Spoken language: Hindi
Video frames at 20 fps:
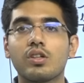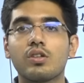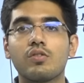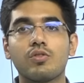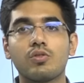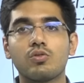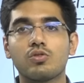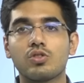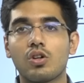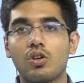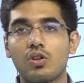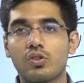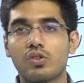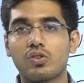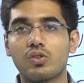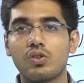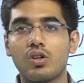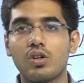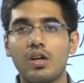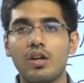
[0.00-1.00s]
इन द फ्यूचर
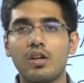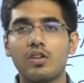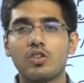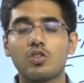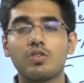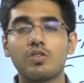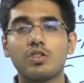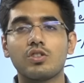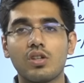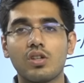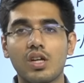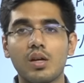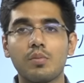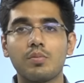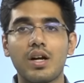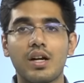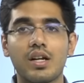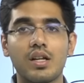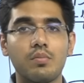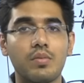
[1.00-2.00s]
ऑल्सो सो वी शुड कीप
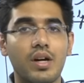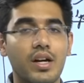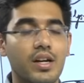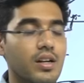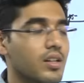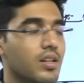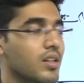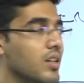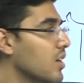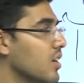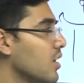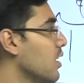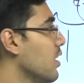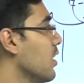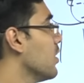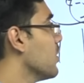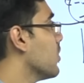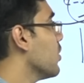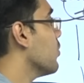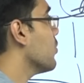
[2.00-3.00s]
दैट इन माइंड
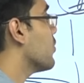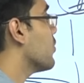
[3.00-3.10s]
तो